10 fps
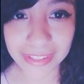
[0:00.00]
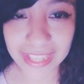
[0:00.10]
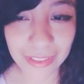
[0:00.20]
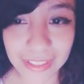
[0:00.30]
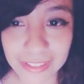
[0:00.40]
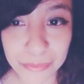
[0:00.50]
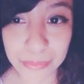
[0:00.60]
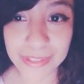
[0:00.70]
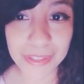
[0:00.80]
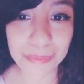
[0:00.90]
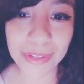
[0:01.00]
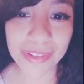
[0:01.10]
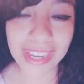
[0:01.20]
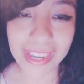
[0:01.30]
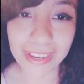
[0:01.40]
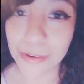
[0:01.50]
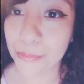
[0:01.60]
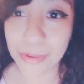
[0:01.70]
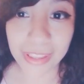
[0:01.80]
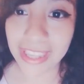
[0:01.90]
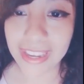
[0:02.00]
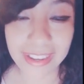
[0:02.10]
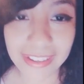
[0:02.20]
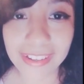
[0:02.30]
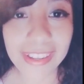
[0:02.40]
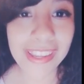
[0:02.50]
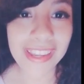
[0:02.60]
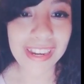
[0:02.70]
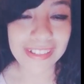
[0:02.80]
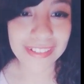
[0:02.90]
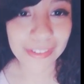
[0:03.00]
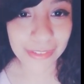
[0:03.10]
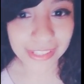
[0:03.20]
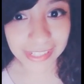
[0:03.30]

avisado desde un principio que no podía hacerlo en